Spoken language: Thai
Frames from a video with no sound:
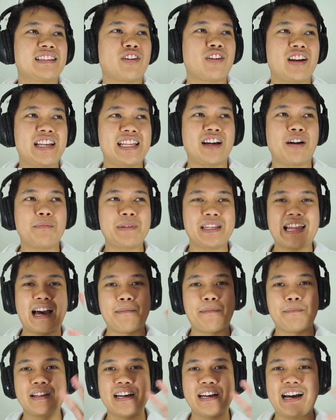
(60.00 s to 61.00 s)
ตอนนี้ก็มี
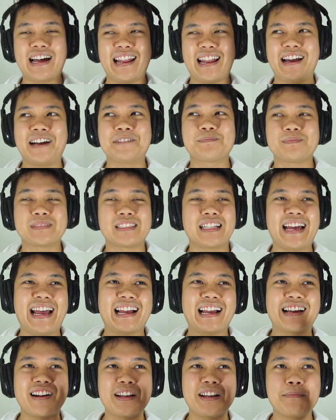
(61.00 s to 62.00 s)
ทำเรื่องอะไร
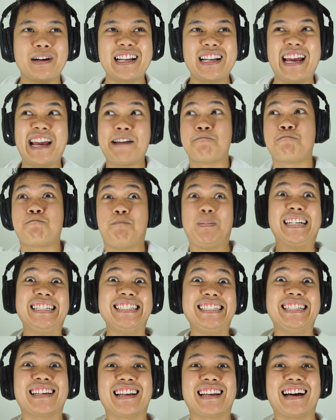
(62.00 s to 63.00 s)
Angry Birds
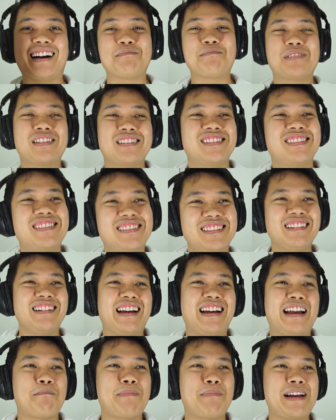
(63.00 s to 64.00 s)
Epic นะครับ
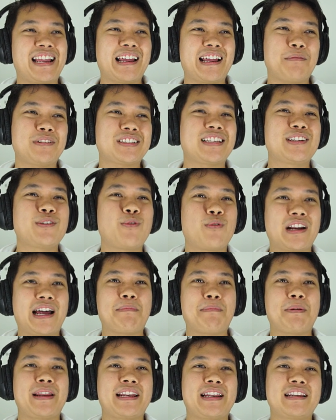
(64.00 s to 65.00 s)
Epicแล้วก็สนุก
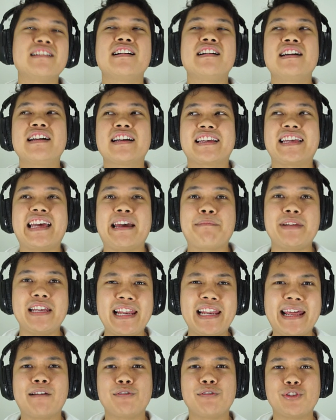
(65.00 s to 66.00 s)
นะมันเป็นเกมที่
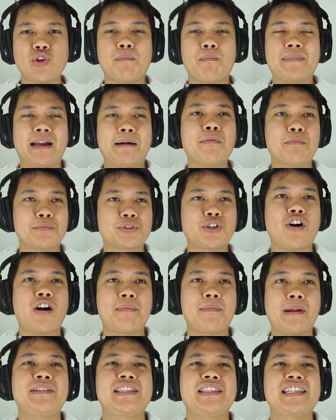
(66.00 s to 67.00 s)
เล่นแล้วจบนะผมชอบ
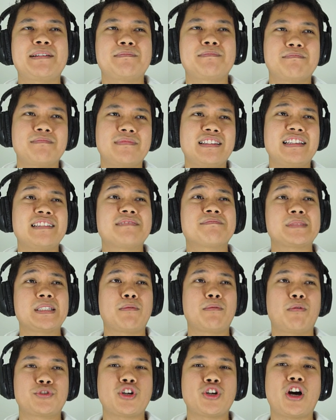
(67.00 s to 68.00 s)
แล้วจริง
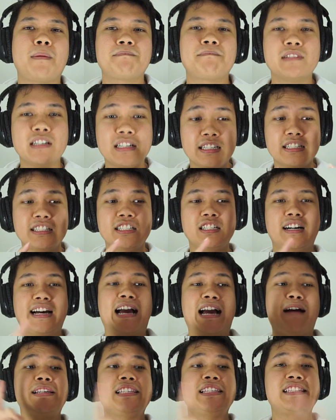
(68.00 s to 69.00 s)
ผมชอบ
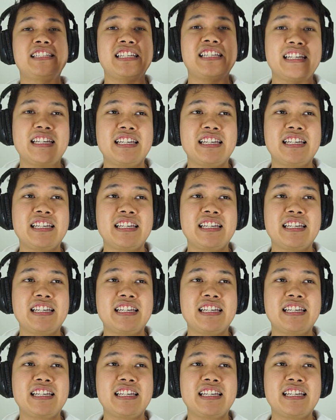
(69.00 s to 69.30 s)
1 RPG